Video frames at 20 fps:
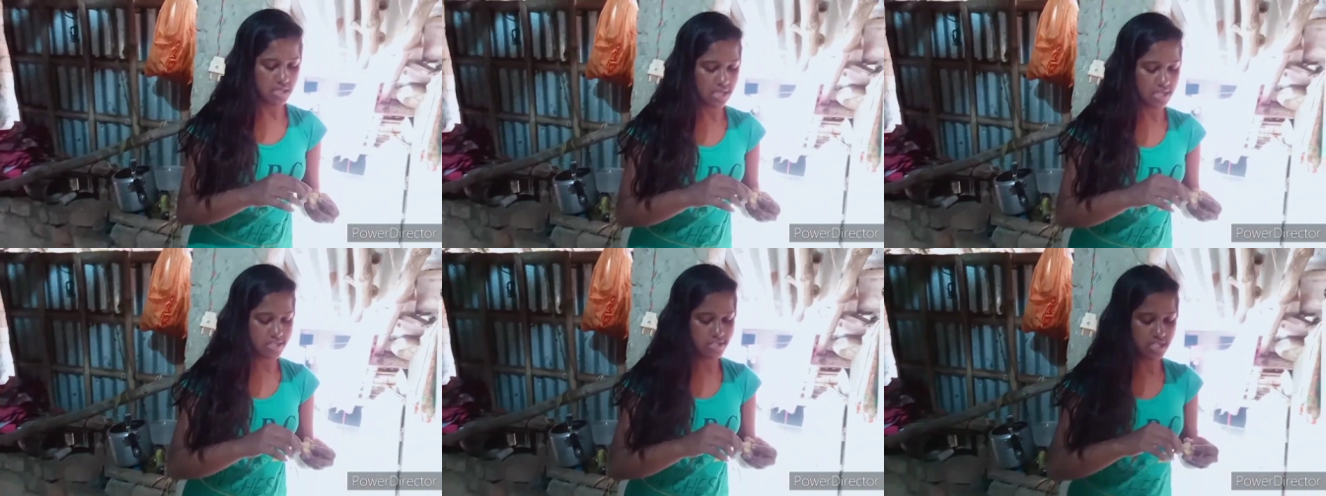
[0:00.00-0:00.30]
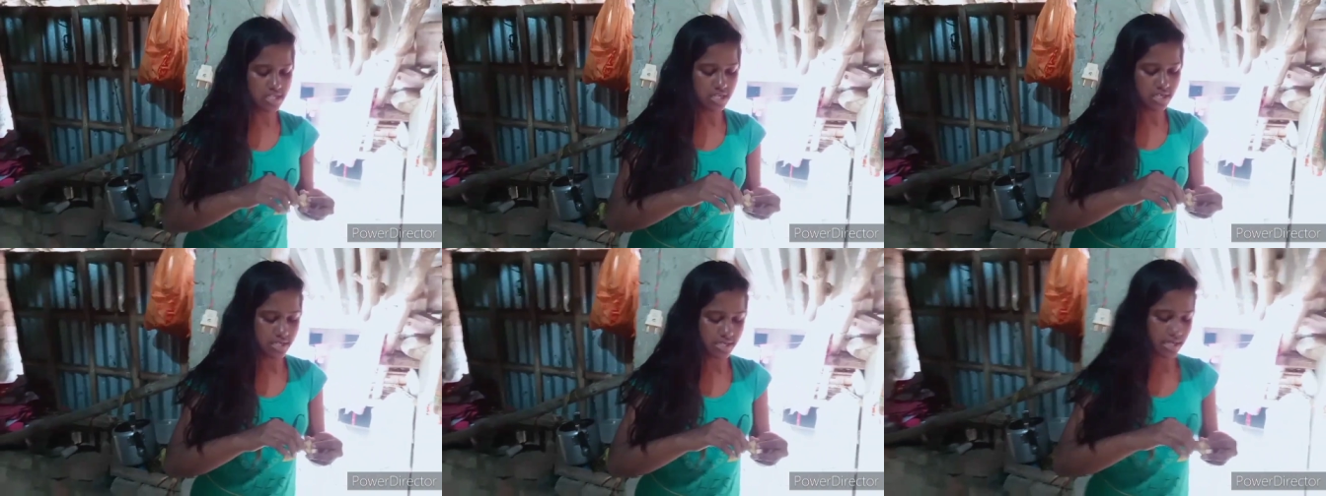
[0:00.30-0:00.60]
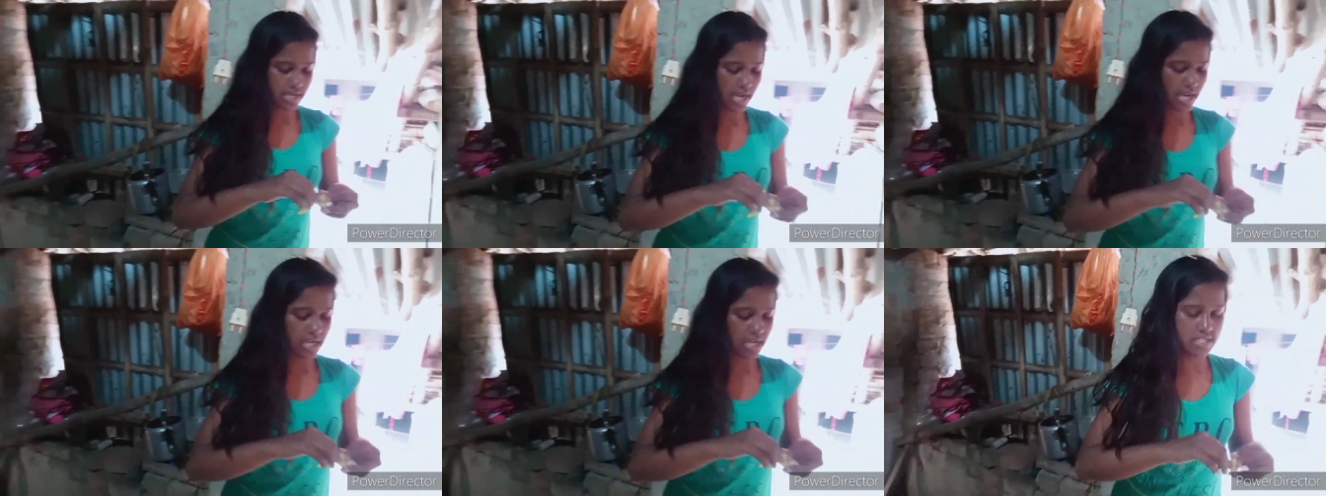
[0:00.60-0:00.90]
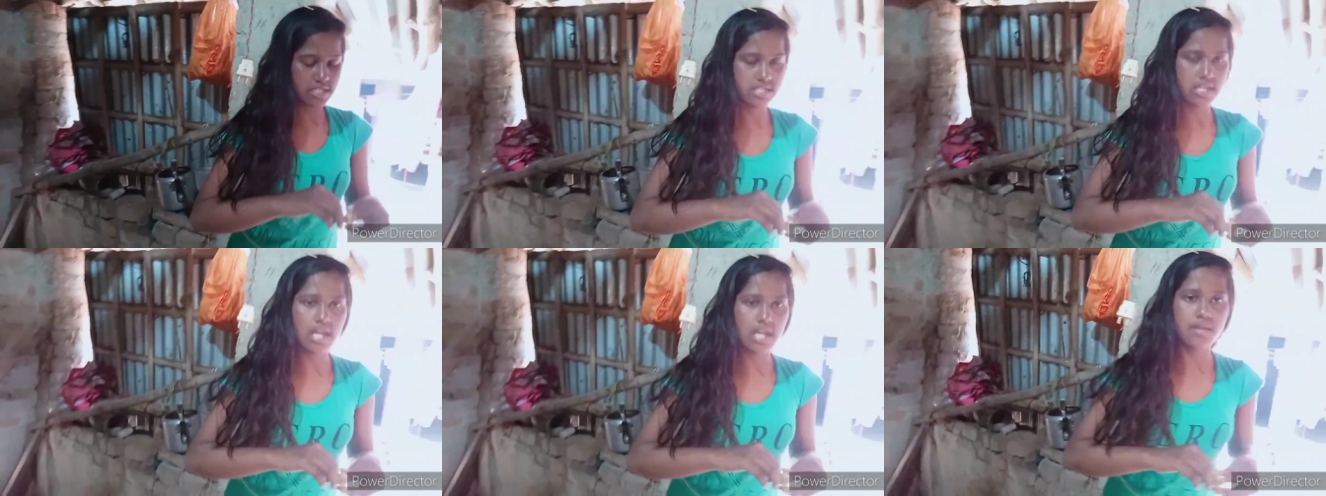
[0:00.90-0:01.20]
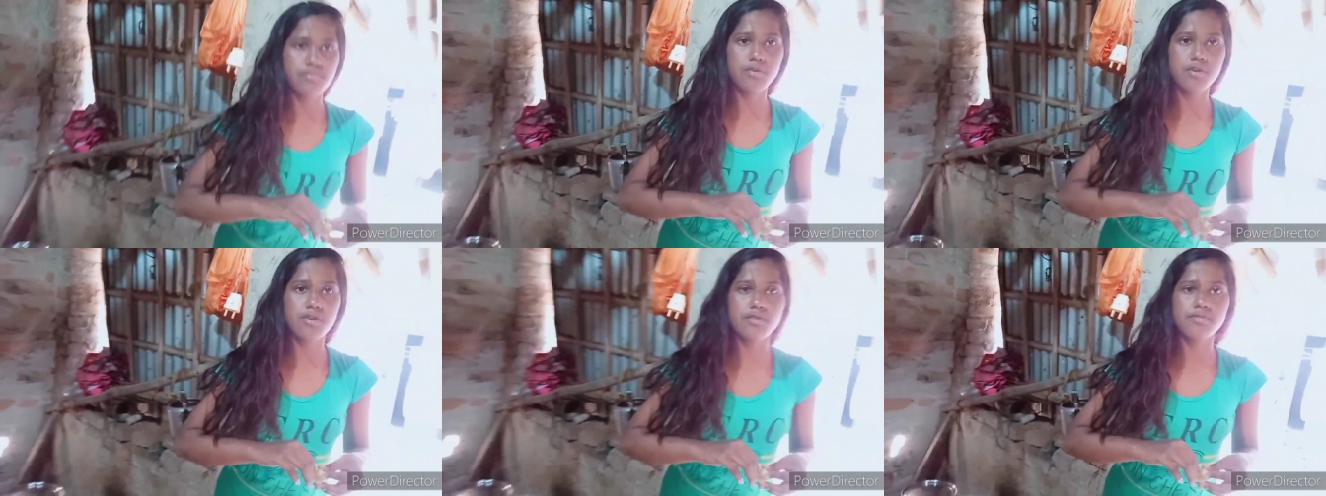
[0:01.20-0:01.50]
মানে আর কি
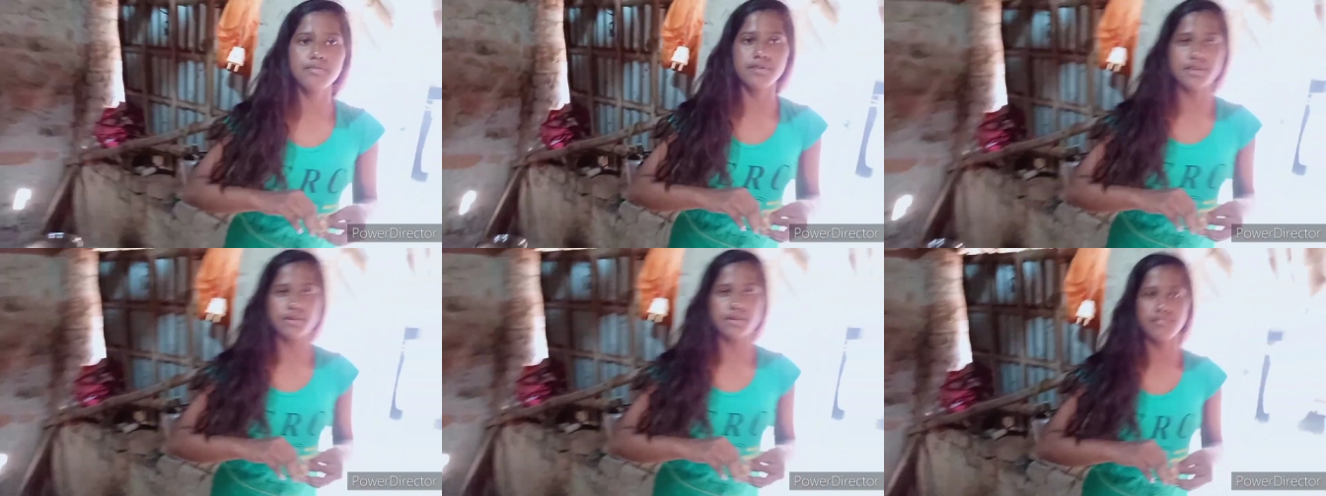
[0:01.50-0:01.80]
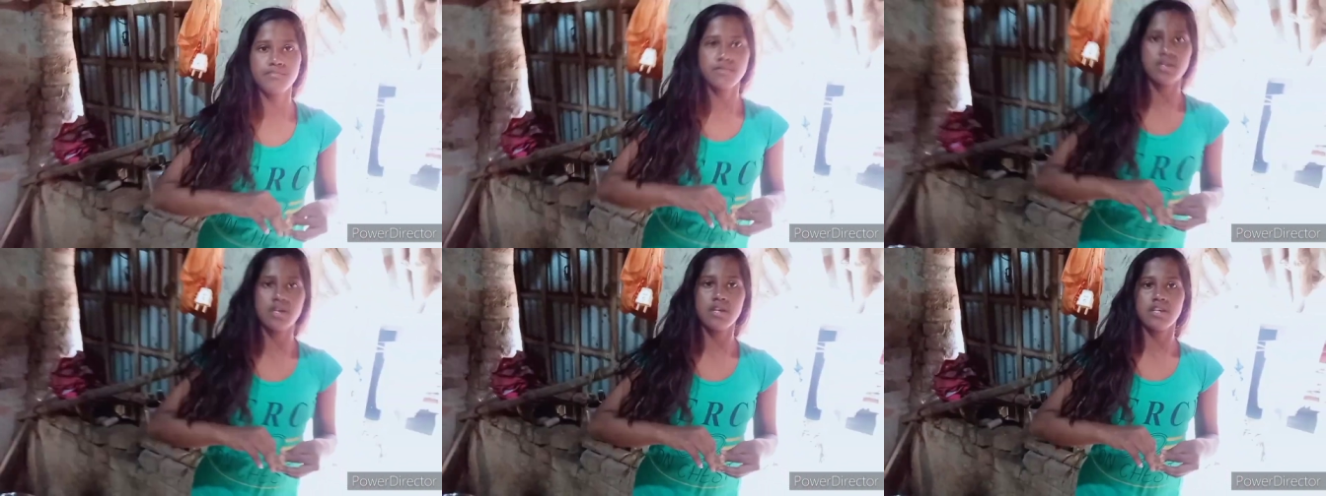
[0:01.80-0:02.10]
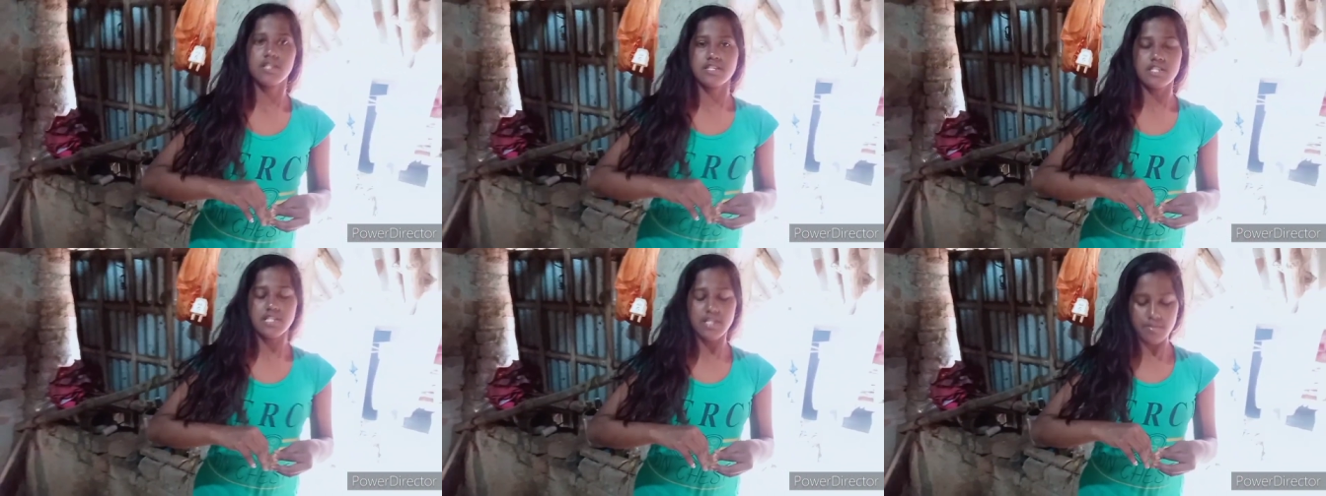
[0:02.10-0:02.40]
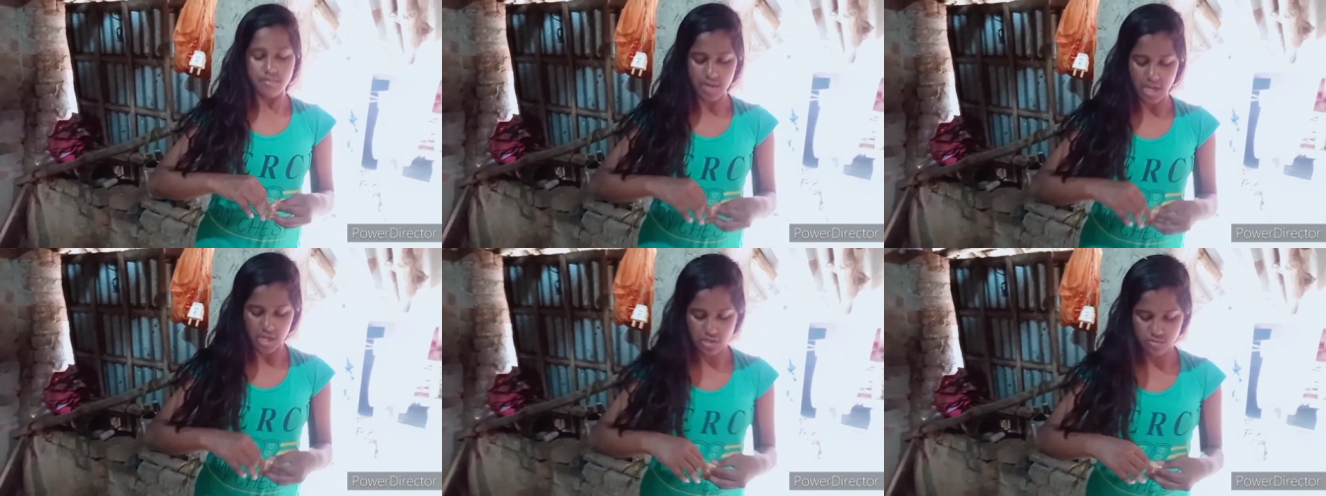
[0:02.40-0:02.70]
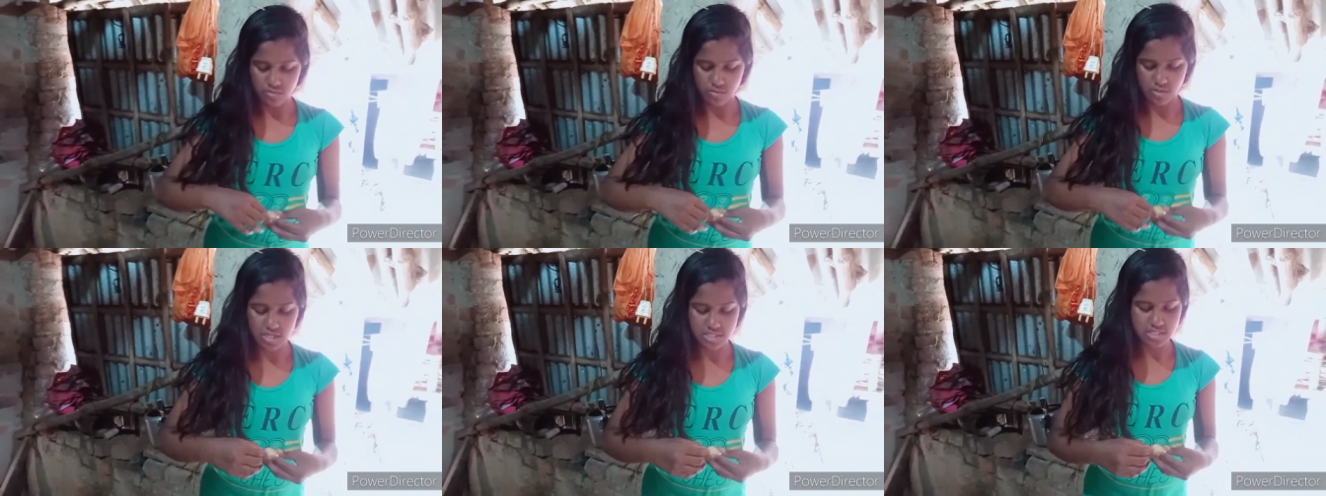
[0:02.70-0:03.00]
আমার লড়াই আমি
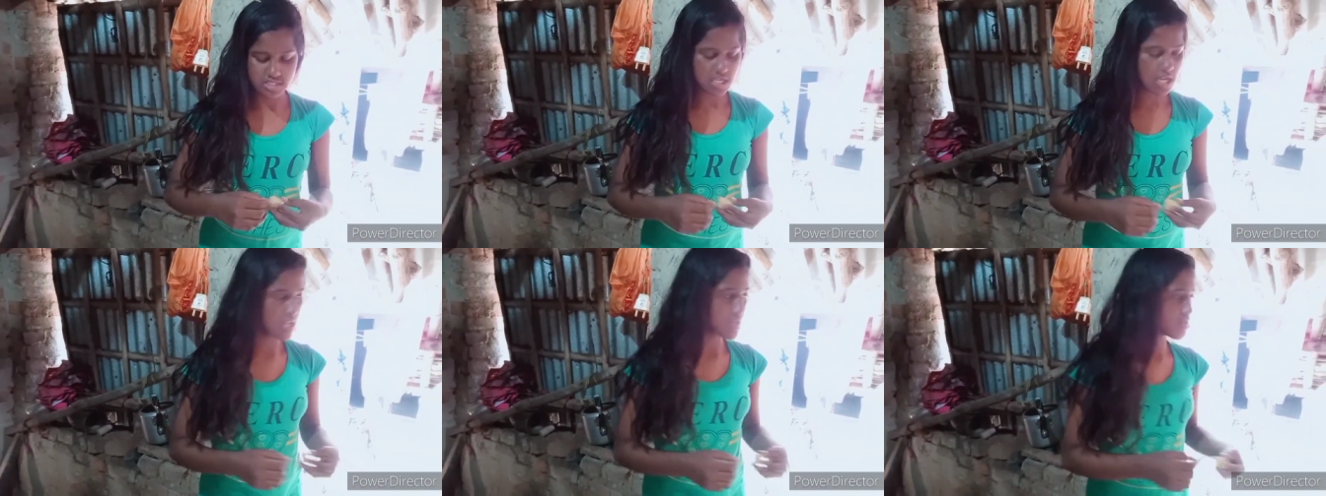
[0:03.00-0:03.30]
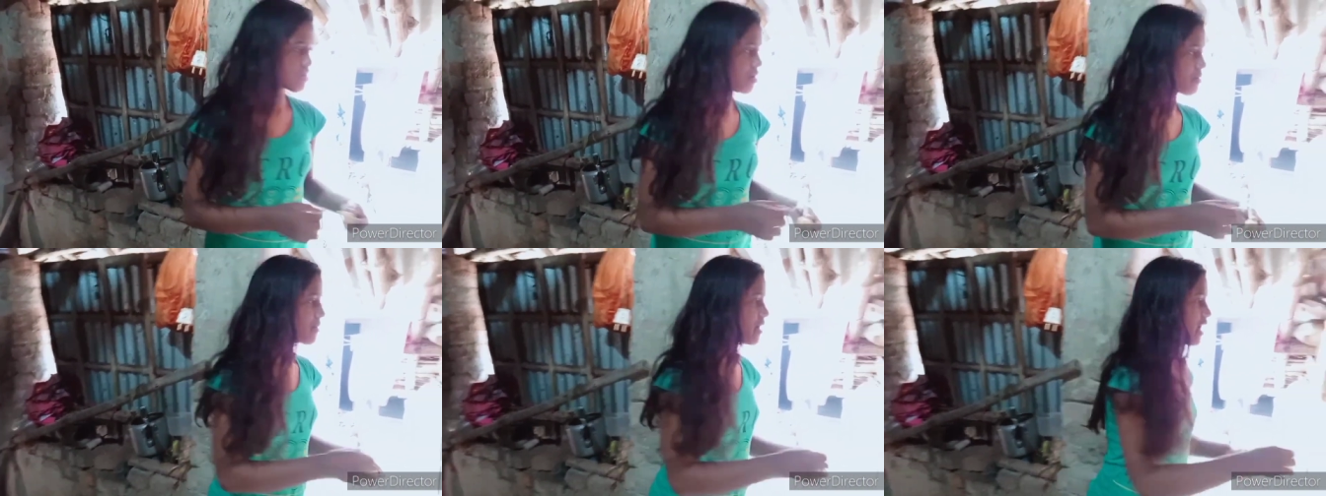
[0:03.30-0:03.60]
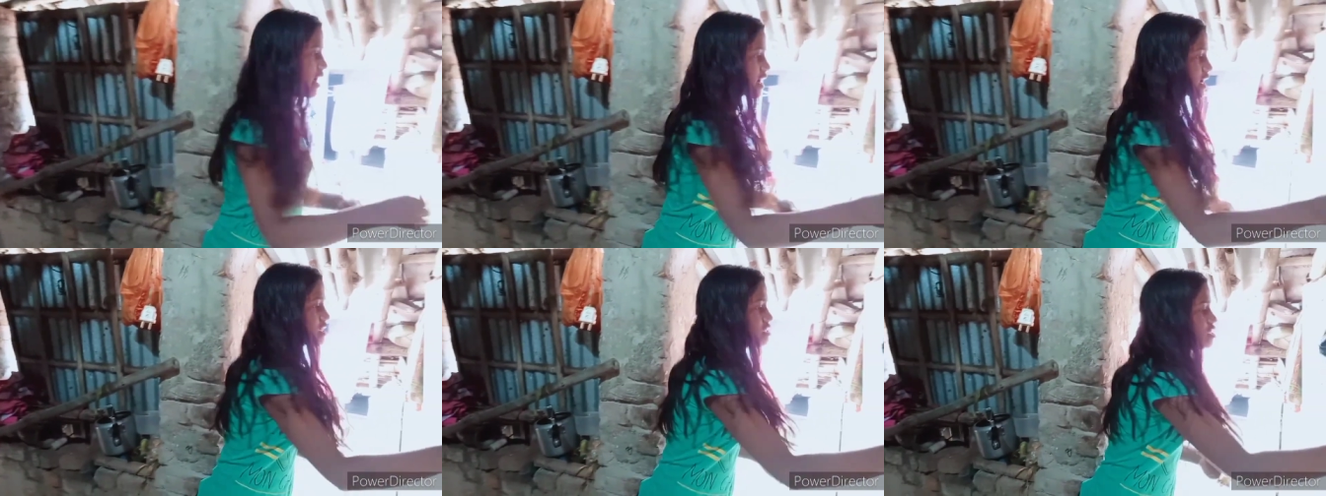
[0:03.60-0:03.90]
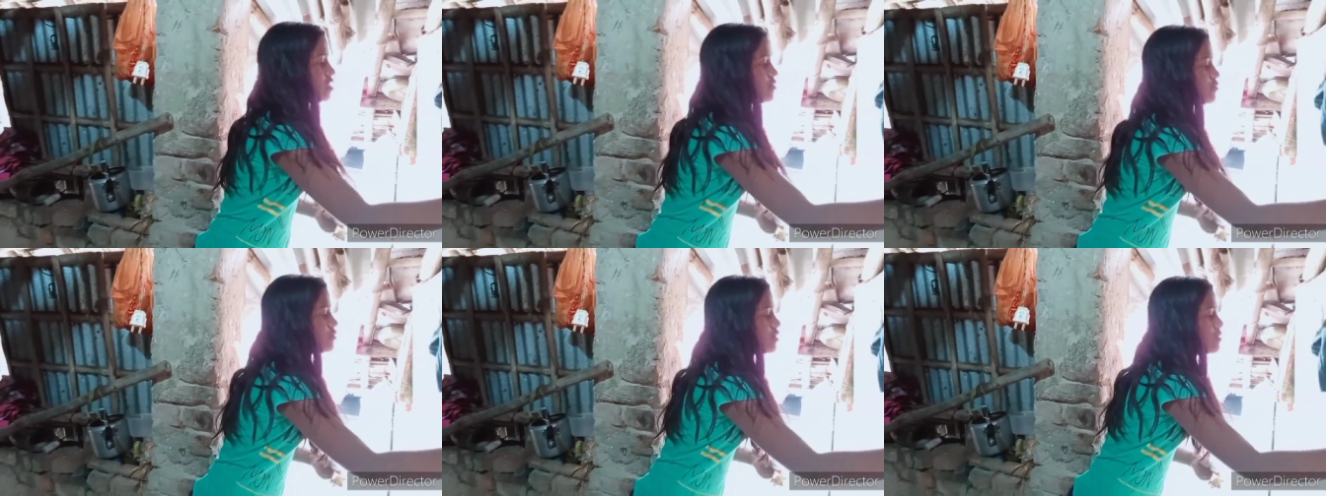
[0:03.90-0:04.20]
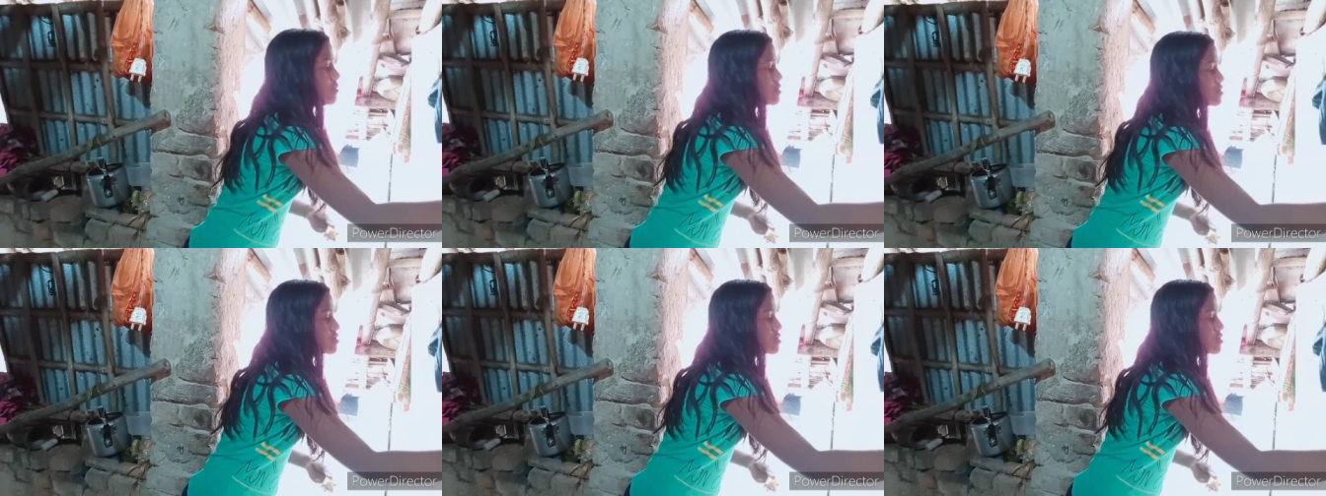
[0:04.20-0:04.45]
করে যাব তো মাঝে